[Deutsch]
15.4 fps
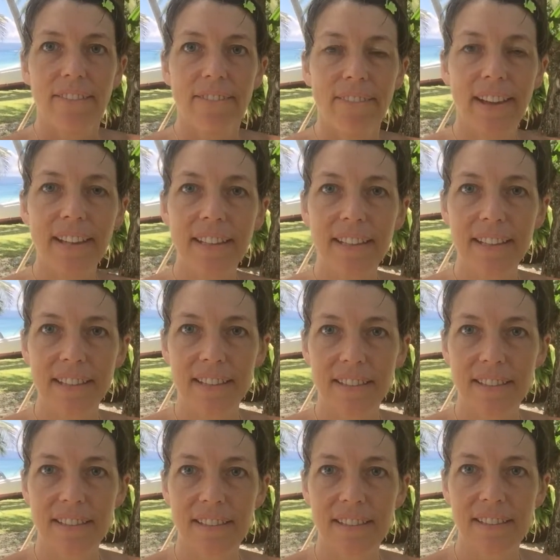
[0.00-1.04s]
Wenn ihr
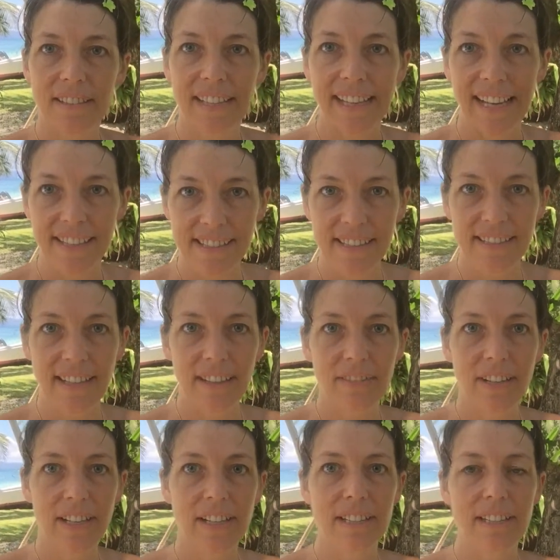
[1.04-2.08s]
nicht den ganzen Tag
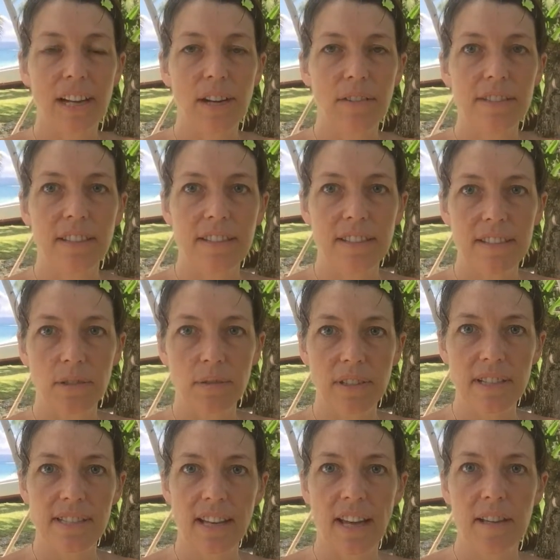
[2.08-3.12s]
wirklich draußen an der
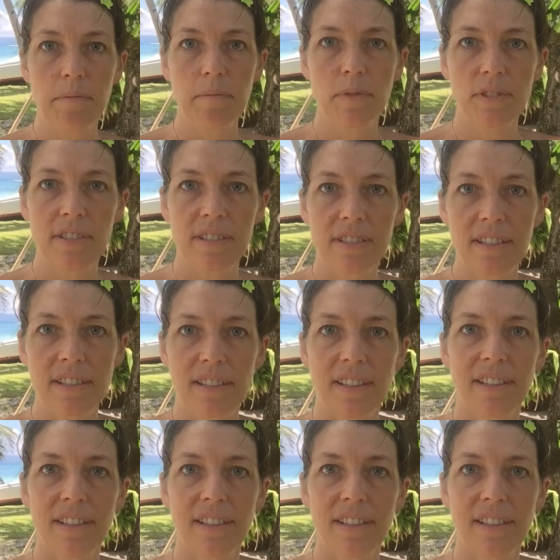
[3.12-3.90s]
Sonne sein müsst,